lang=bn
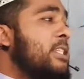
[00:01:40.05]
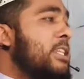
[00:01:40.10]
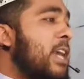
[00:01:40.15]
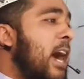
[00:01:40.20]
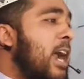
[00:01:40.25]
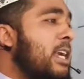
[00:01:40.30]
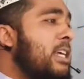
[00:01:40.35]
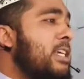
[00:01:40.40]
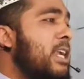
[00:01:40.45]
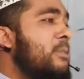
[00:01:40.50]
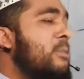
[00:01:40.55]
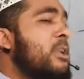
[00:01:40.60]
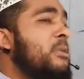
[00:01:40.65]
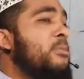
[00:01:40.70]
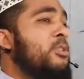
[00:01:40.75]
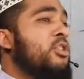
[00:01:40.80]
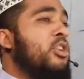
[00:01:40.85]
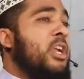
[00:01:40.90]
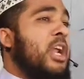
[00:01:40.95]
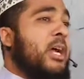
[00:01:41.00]
জাহান নামের
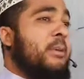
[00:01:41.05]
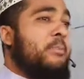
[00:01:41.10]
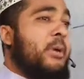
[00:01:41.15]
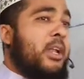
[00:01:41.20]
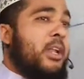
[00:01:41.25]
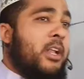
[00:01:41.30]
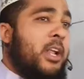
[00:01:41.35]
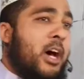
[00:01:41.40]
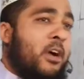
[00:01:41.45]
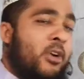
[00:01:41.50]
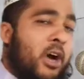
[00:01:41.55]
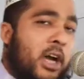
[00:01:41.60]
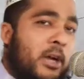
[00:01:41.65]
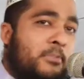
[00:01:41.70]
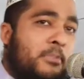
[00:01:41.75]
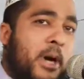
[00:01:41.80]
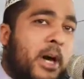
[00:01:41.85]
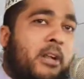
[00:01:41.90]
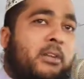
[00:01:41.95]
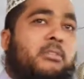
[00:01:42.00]
ভিতরে রাখবে আল্লাহ
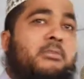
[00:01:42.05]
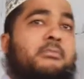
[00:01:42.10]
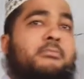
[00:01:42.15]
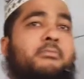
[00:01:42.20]
একবার